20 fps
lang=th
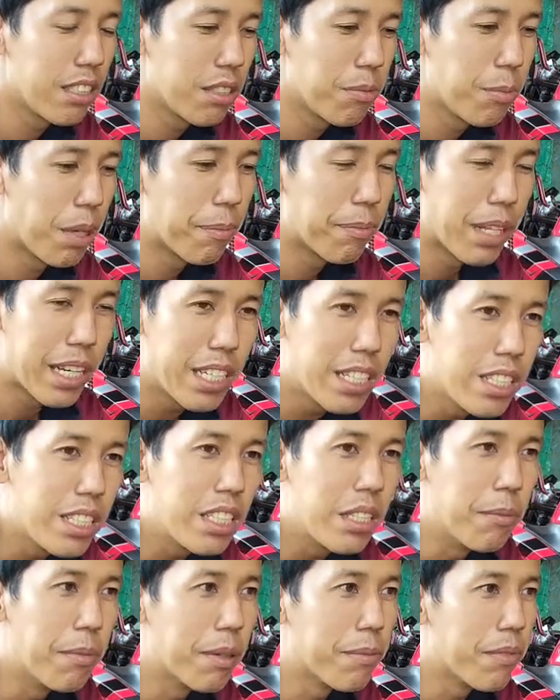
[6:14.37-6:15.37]
แบบไหนดี
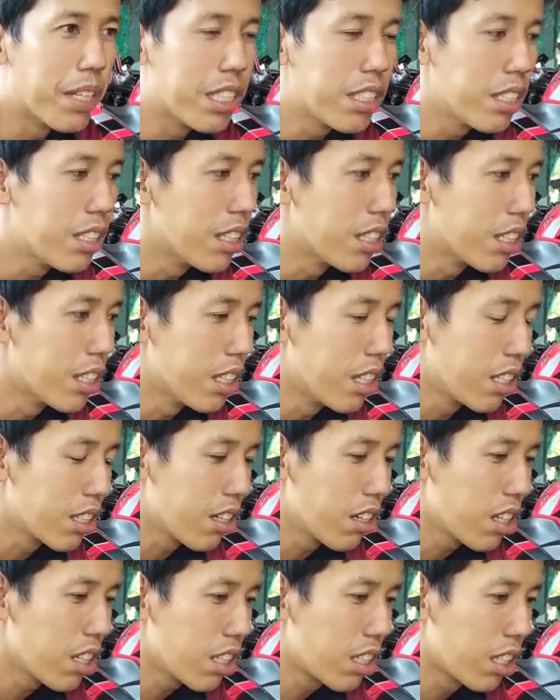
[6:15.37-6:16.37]
แบบไหนดี
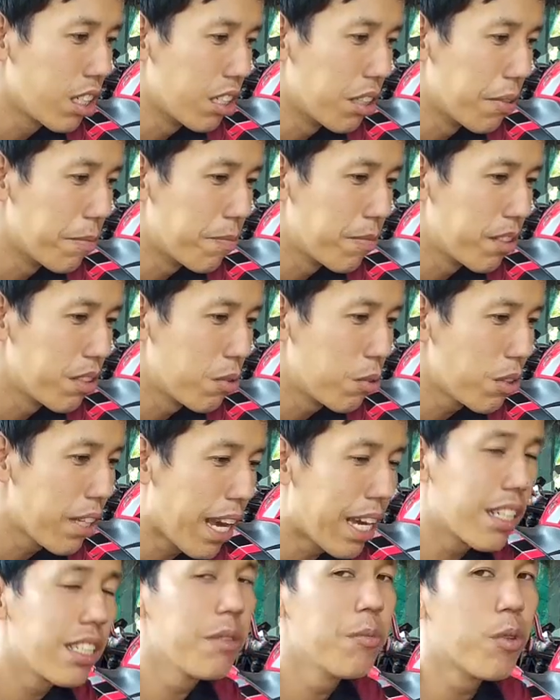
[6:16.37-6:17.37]
ก็คือทุกอ
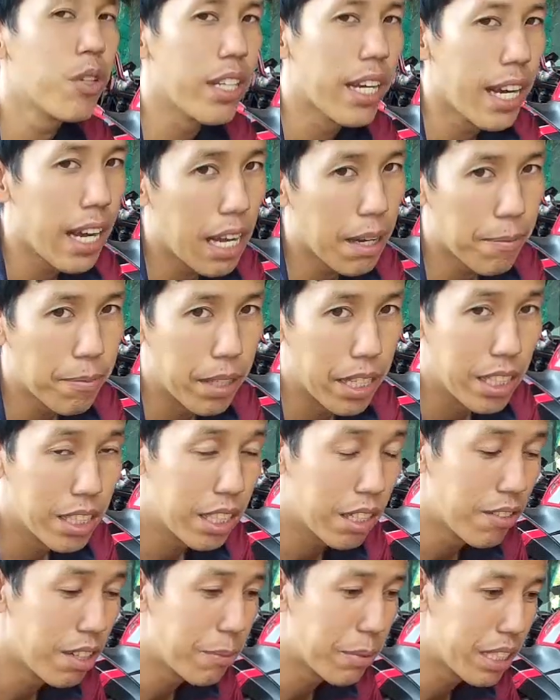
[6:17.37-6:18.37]
ย่างดีหมดนะครับนะ
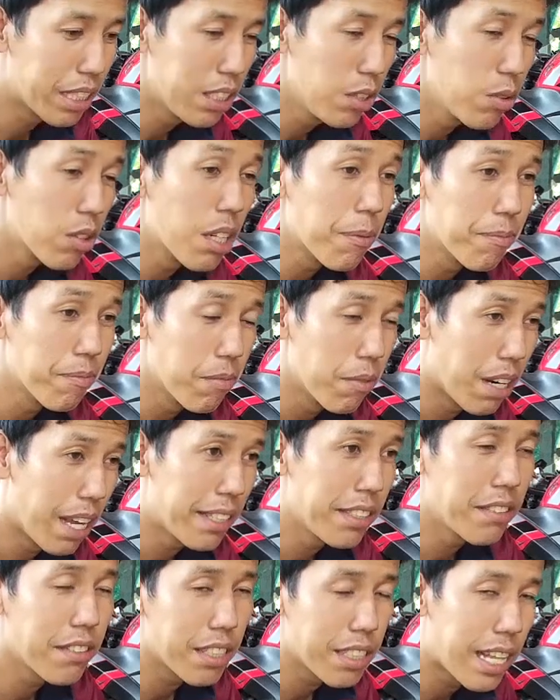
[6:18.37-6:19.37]
แต่ว่ามันขึ้นอยู่กับไล
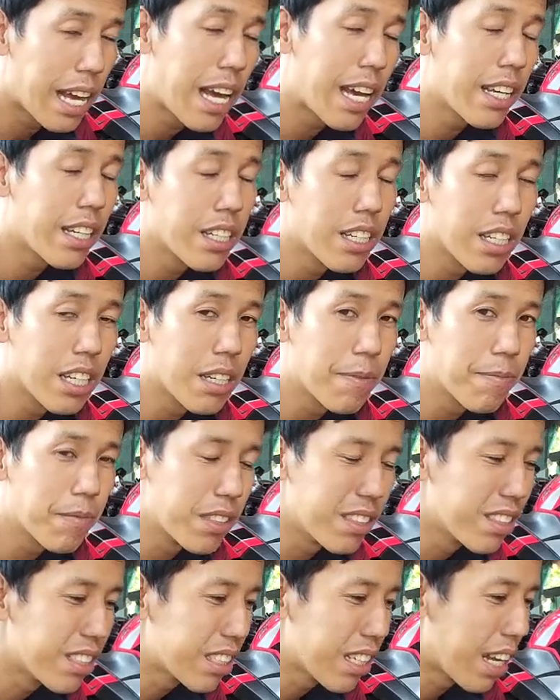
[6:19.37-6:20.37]
ฟ์สไตล์นะครับ
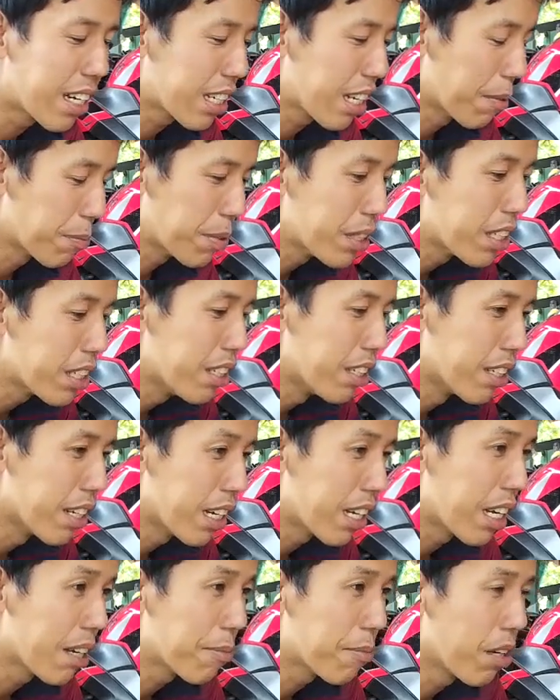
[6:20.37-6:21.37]
การขับขี่
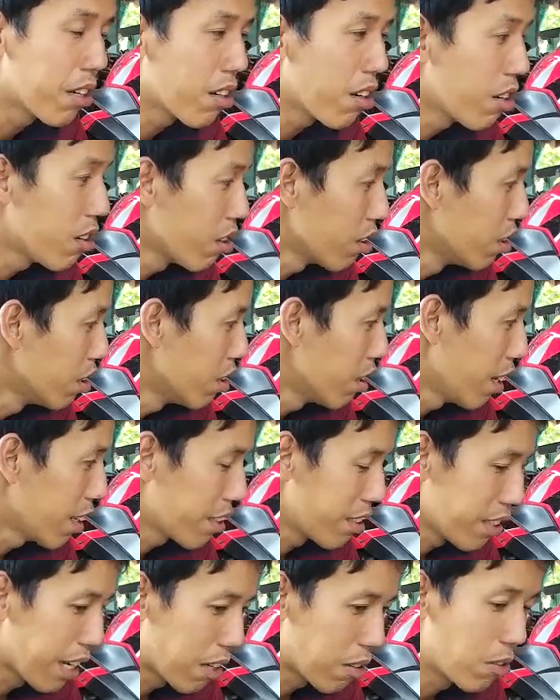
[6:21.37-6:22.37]
นะครับ แล้วก็ลัก
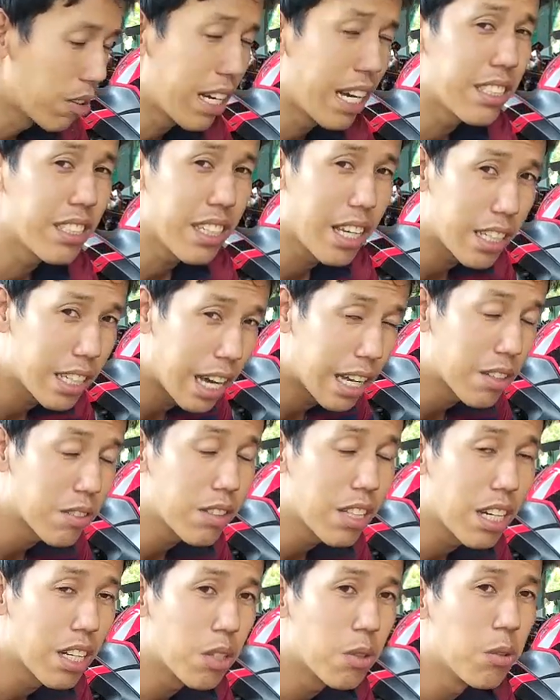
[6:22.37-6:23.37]
ษณะของการใช้งานของ
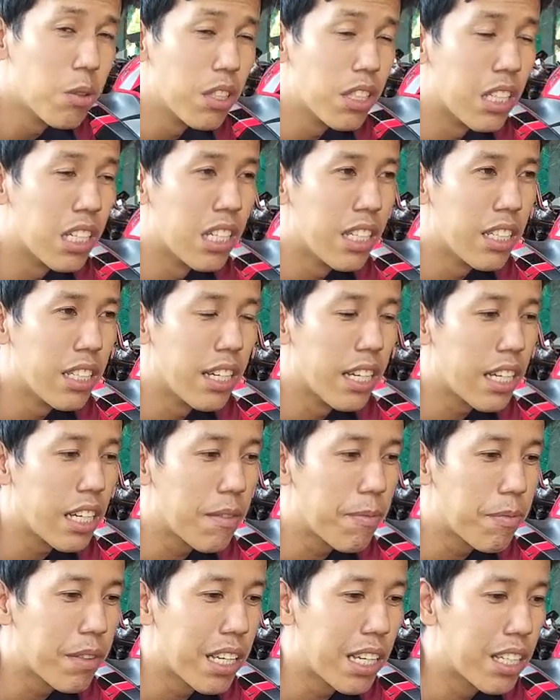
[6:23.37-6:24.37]
แต่ละคนนะค
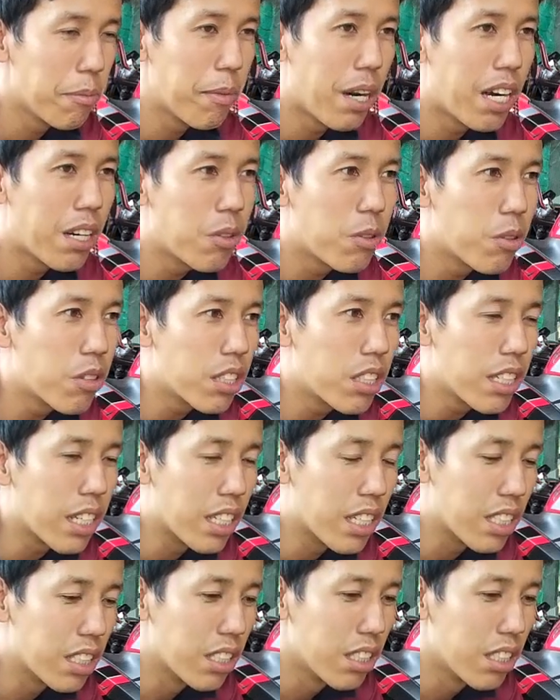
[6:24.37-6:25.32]
รับนะ บางคนเนี่ย